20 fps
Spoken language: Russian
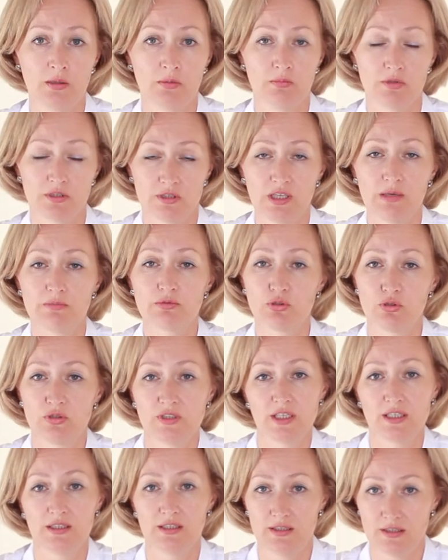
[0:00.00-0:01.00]
Мы знаем, что
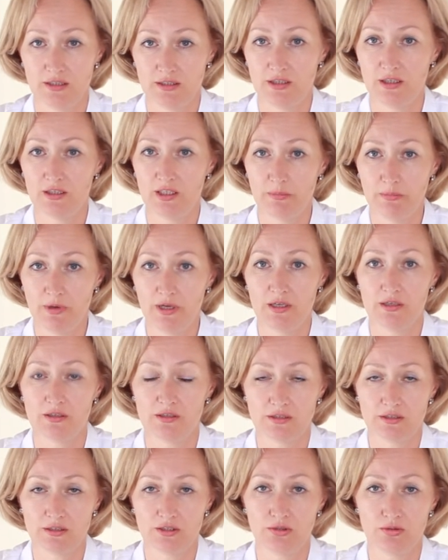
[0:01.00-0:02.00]
диатез – это аномалия
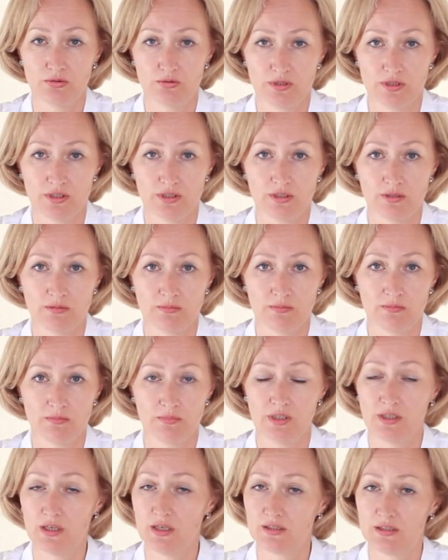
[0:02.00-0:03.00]
Конституции,
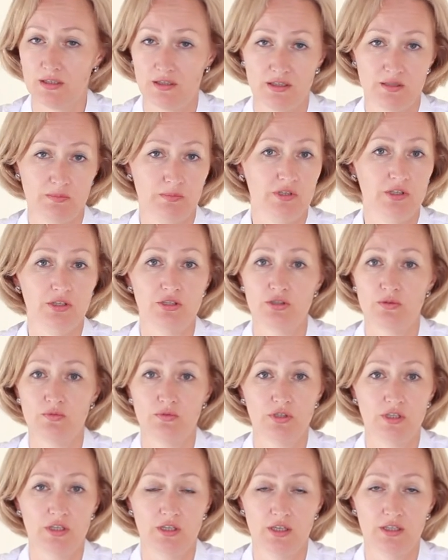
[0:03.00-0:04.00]
и, казалось бы, ничего
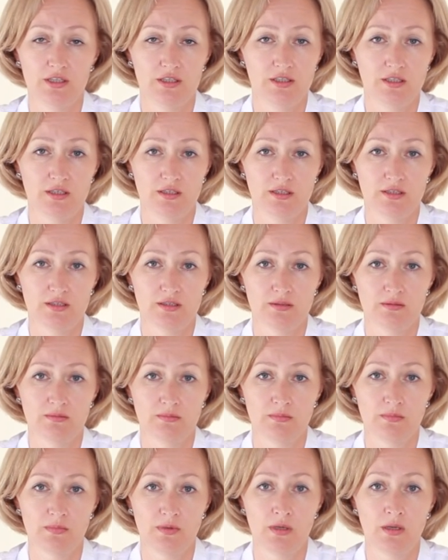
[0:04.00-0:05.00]
не надо делать.
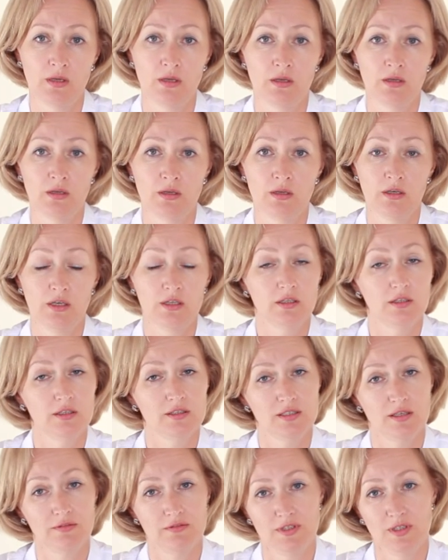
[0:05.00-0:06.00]
Это не
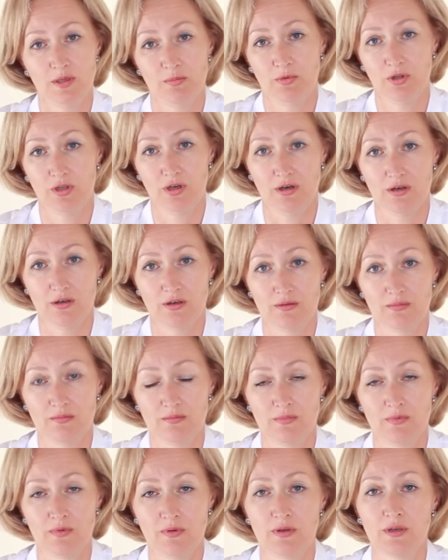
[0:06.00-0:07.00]
совсем так.
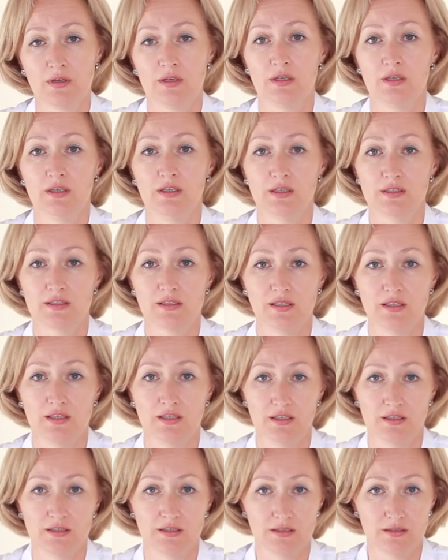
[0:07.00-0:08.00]
Если
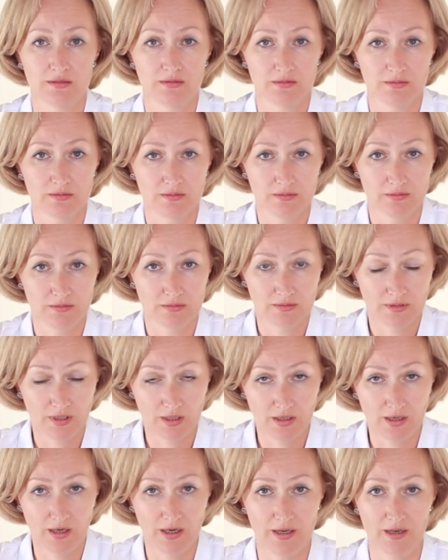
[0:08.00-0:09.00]
есть
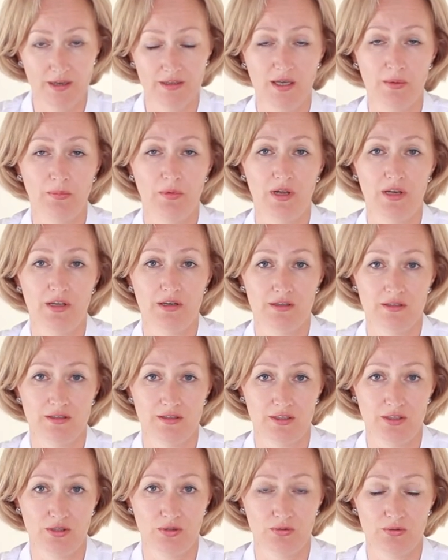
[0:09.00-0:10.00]
такая аномалия
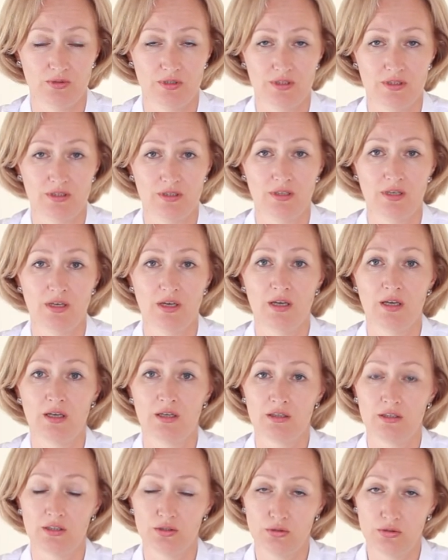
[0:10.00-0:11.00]
Конституции,
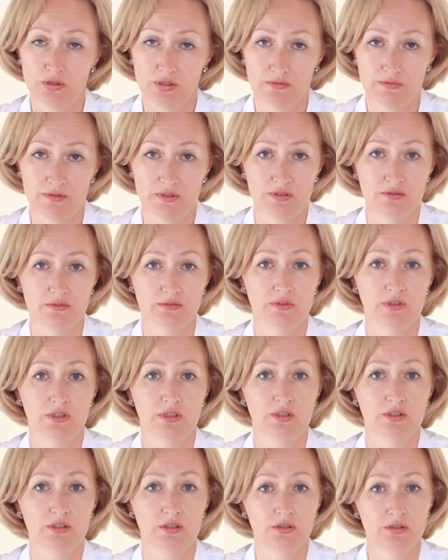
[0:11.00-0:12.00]
которая
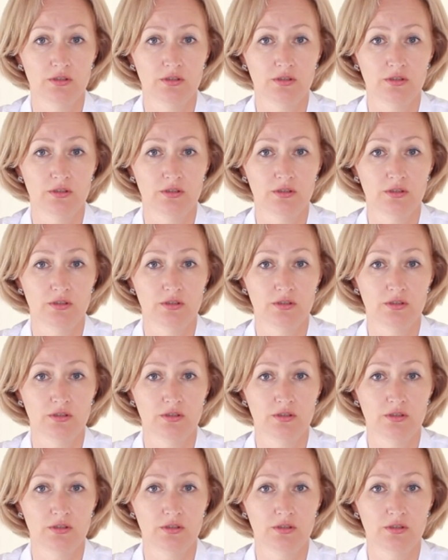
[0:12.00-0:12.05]
вызывает